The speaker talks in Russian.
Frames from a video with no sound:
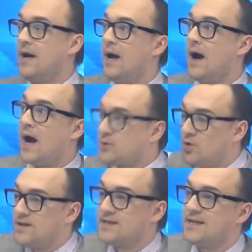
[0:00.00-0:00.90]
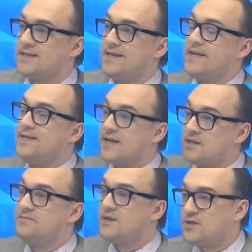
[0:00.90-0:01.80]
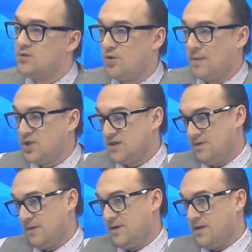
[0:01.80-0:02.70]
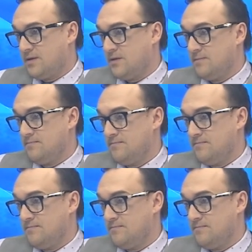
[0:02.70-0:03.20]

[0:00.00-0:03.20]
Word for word: актуализации или с активностью Общественной палаты? Ну,